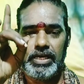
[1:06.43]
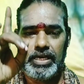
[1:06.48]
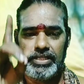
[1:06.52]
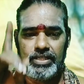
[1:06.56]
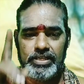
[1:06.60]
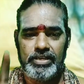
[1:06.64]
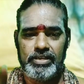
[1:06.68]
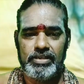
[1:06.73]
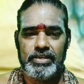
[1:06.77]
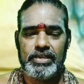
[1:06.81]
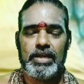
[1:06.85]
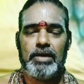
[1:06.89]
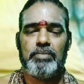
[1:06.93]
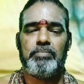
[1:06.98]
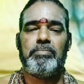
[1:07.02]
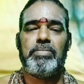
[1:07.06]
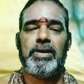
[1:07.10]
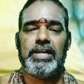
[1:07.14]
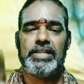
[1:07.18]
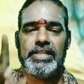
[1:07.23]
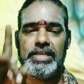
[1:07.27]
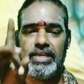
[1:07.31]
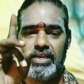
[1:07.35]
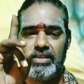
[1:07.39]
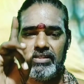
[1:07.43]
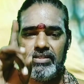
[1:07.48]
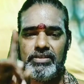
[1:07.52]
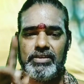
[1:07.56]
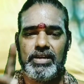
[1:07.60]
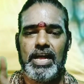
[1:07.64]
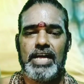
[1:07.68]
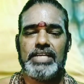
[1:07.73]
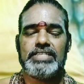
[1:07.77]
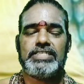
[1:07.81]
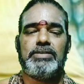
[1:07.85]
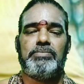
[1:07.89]
எதையும் நம்பாத
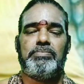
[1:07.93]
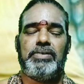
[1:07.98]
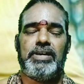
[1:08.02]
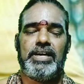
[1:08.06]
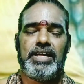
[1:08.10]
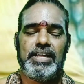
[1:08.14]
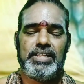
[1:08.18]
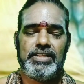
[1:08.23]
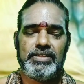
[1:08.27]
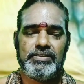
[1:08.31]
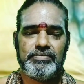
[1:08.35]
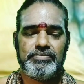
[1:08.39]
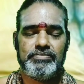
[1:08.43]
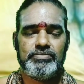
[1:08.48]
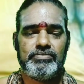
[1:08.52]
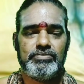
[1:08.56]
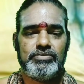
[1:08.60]
எதுக்கும் ஆசைப்படாது